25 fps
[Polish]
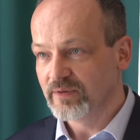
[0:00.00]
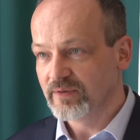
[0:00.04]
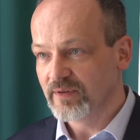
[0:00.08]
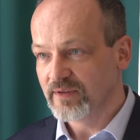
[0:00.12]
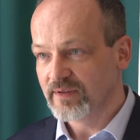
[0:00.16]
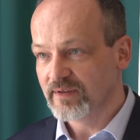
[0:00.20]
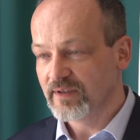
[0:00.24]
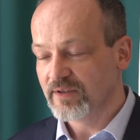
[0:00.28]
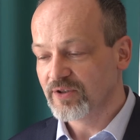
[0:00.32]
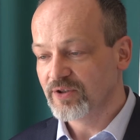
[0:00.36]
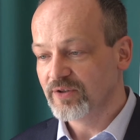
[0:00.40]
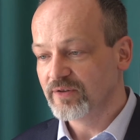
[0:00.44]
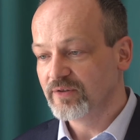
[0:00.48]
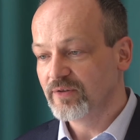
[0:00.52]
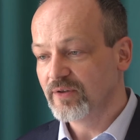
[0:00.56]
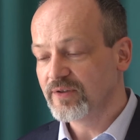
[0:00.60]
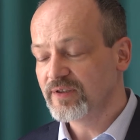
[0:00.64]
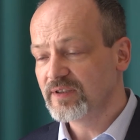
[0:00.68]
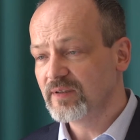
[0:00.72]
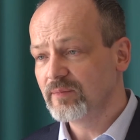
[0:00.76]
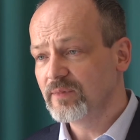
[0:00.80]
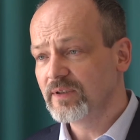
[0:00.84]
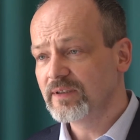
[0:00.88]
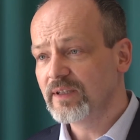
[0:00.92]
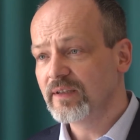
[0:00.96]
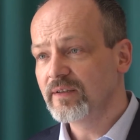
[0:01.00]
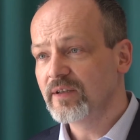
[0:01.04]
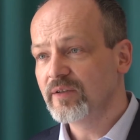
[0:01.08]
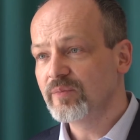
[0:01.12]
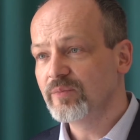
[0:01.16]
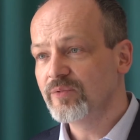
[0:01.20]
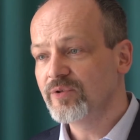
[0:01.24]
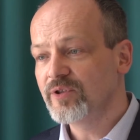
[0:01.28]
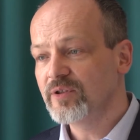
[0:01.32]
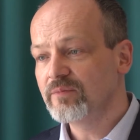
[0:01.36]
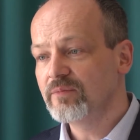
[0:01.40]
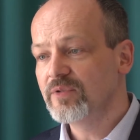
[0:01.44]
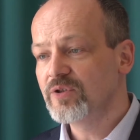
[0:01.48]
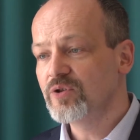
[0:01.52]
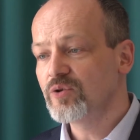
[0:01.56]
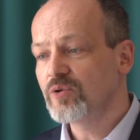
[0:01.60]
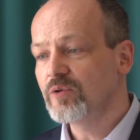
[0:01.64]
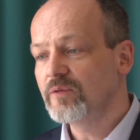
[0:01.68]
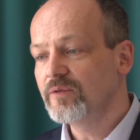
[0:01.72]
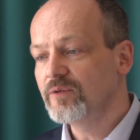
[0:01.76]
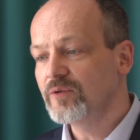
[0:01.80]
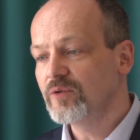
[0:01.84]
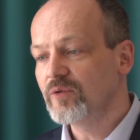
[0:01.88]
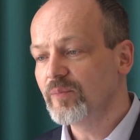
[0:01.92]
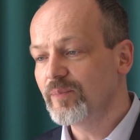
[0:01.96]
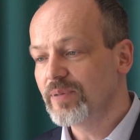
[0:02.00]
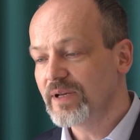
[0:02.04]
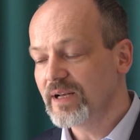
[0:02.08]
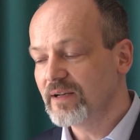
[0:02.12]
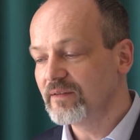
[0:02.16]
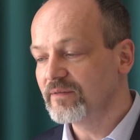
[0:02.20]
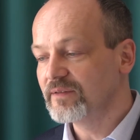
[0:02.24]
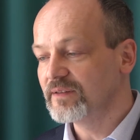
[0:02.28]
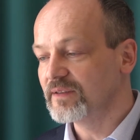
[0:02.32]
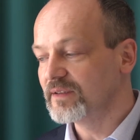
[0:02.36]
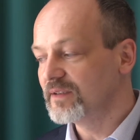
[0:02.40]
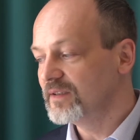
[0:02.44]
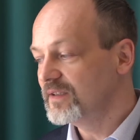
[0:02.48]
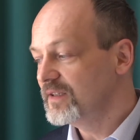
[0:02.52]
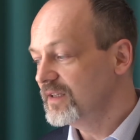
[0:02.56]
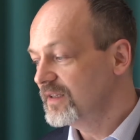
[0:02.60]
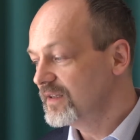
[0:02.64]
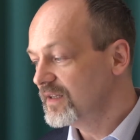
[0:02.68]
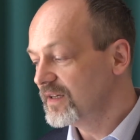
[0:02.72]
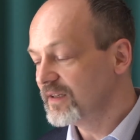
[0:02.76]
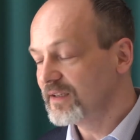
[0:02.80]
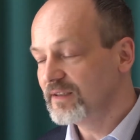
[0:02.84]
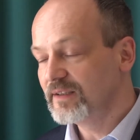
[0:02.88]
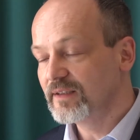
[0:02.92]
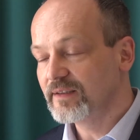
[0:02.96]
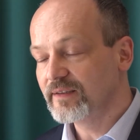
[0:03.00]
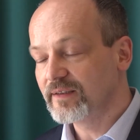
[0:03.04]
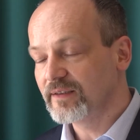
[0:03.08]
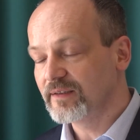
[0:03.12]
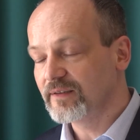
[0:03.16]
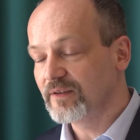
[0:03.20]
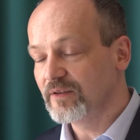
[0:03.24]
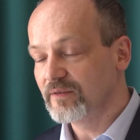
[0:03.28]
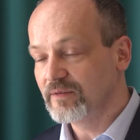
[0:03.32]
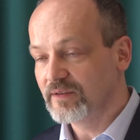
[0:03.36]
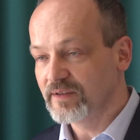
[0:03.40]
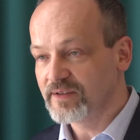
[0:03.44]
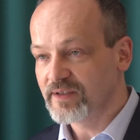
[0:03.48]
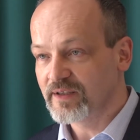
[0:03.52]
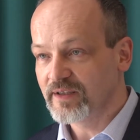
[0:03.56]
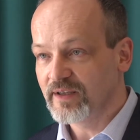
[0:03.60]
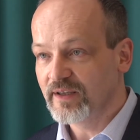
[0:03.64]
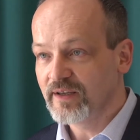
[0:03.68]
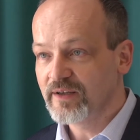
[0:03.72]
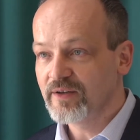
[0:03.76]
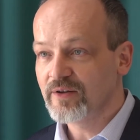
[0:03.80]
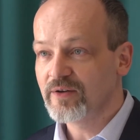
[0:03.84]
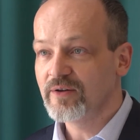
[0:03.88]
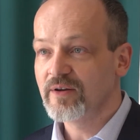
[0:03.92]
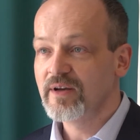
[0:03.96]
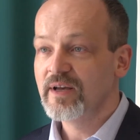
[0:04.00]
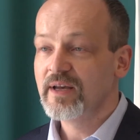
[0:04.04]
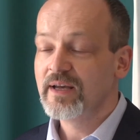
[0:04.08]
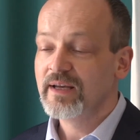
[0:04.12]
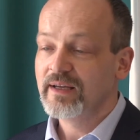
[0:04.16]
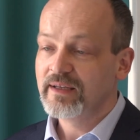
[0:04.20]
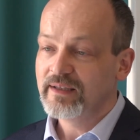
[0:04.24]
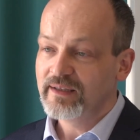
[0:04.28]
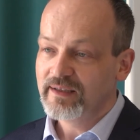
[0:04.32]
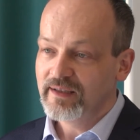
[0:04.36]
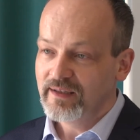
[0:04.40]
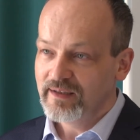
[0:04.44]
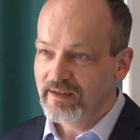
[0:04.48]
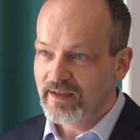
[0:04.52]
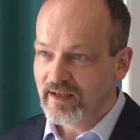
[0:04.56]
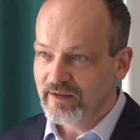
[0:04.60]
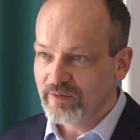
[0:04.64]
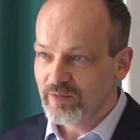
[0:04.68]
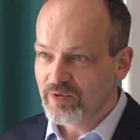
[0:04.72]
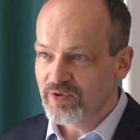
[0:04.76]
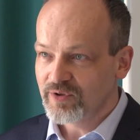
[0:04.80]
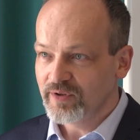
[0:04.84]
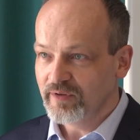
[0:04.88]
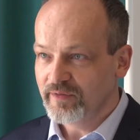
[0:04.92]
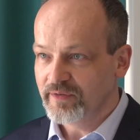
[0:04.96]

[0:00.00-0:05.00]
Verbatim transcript: To znaczy dostęp do danych musi być równoprawny i dla klienta Kowalskiego, i dla dużej